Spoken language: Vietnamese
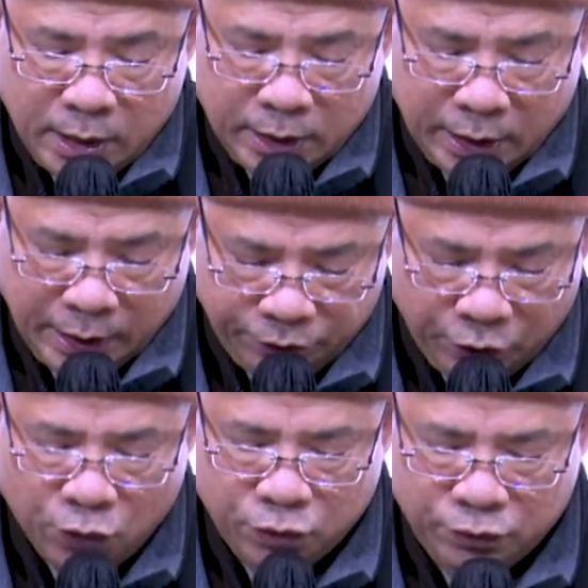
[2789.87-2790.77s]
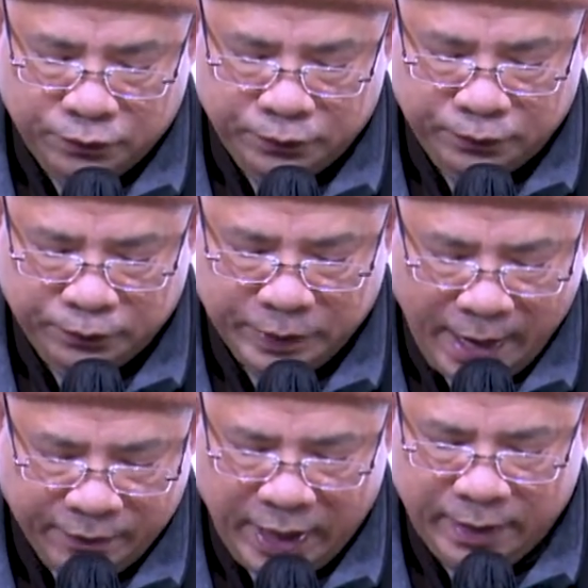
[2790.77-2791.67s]
Thiếu phụ
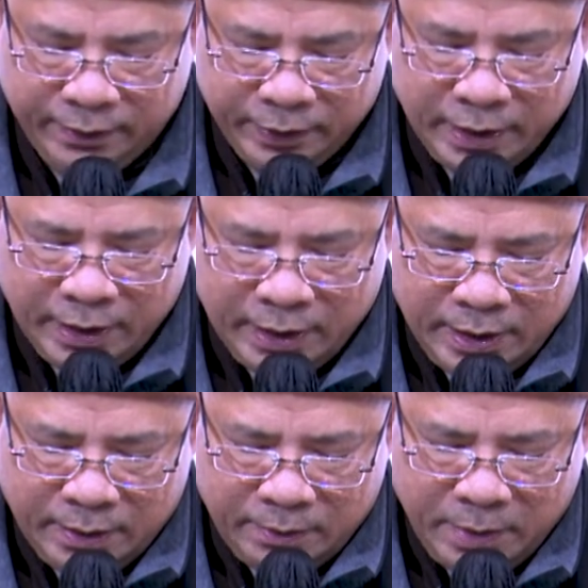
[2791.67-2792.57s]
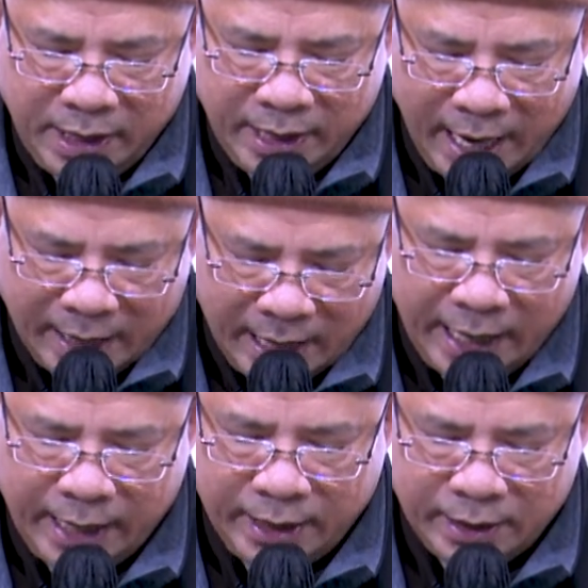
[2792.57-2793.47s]
nghe vậy bèn đặt
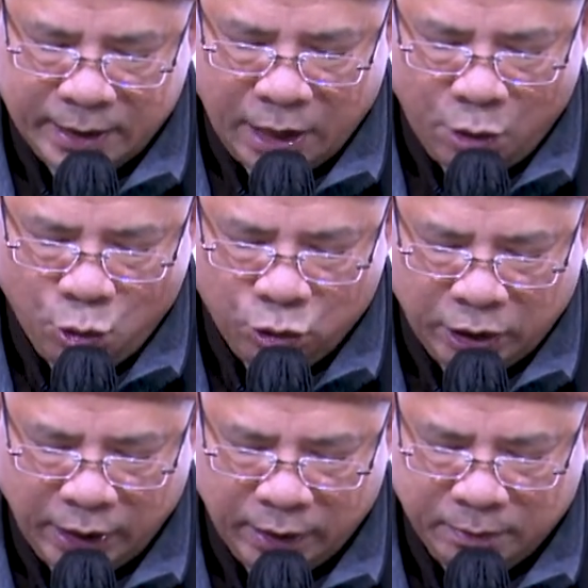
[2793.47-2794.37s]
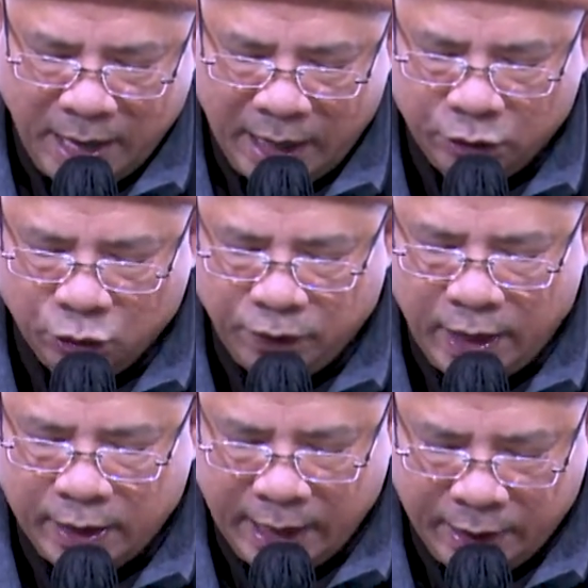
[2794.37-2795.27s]
lễ cầu thịnh bạn chủ
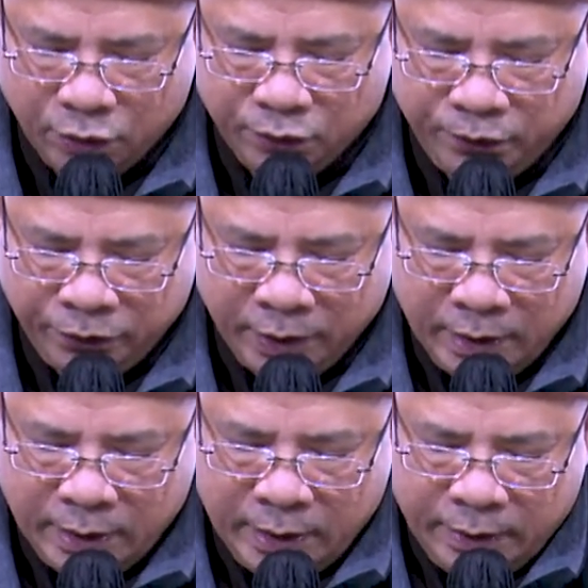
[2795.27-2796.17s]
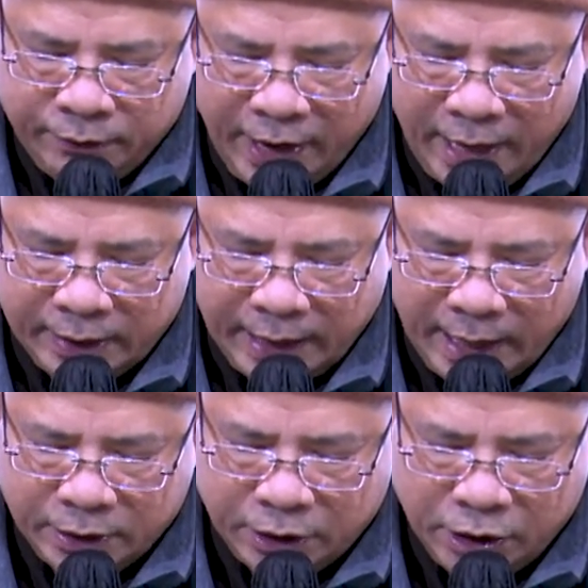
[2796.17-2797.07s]
văn đầy đủ. Phàn
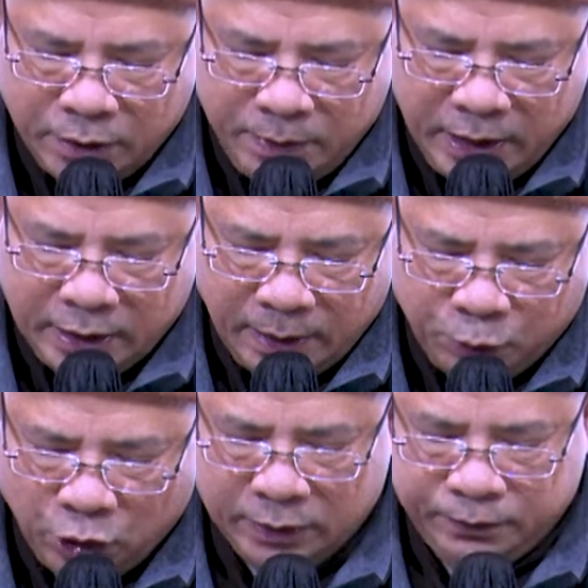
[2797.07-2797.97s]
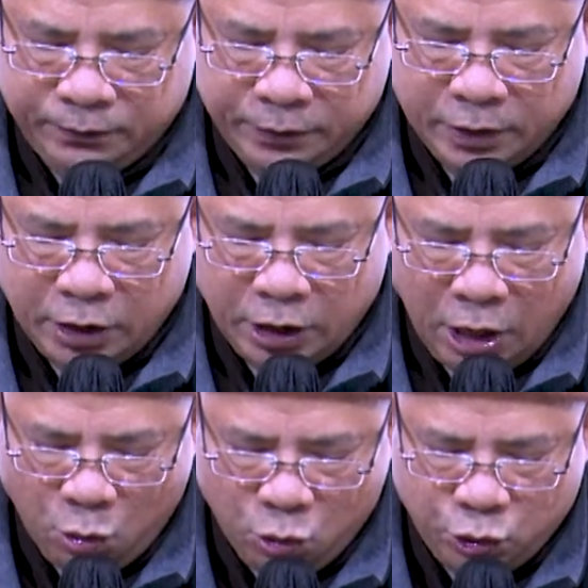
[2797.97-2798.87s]
tăng từ bi chấp thuận,
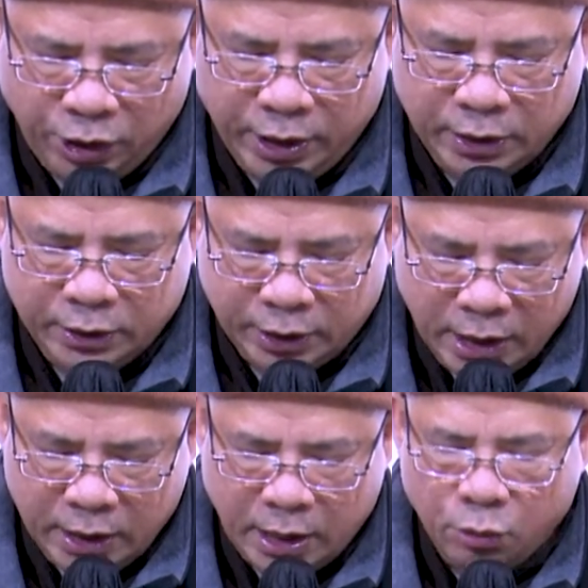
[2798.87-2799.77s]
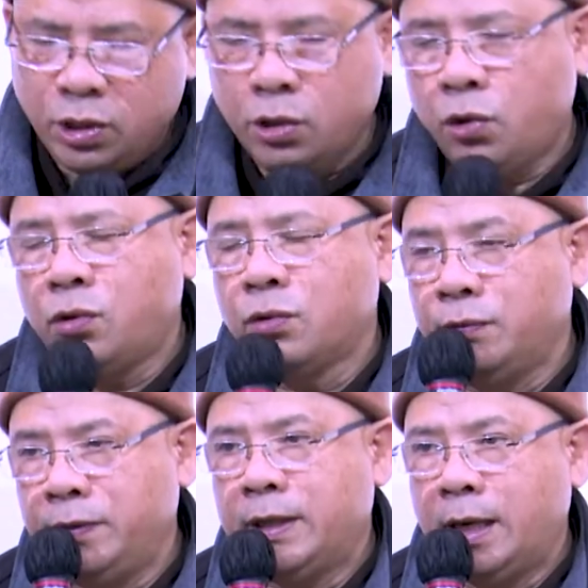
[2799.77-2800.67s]
khẩu truyền từng câu chân ngôn.
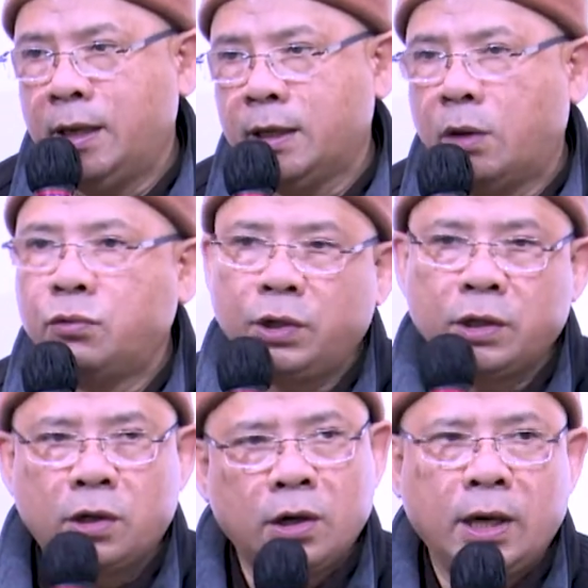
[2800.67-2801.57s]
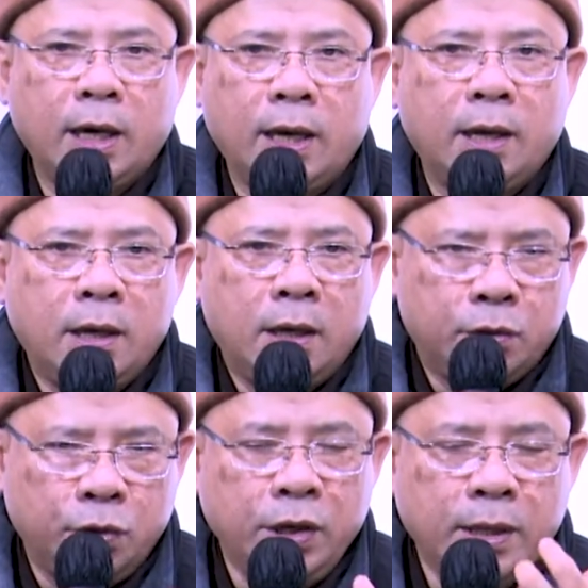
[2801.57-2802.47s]
Quý vị thấy đó, khẩu truyền có nghĩa là
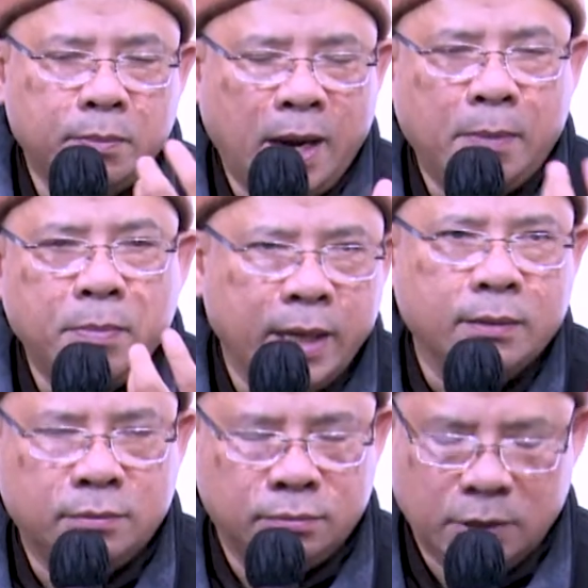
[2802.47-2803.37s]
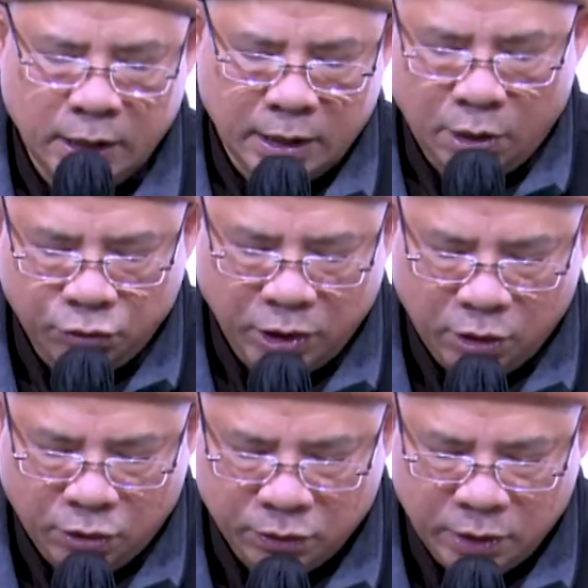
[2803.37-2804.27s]
truyền bằng miệng từng cái câu chân
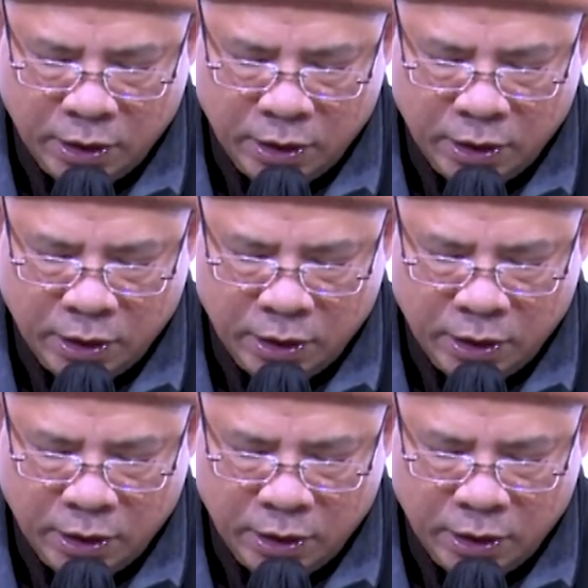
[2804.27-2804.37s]
ngôn.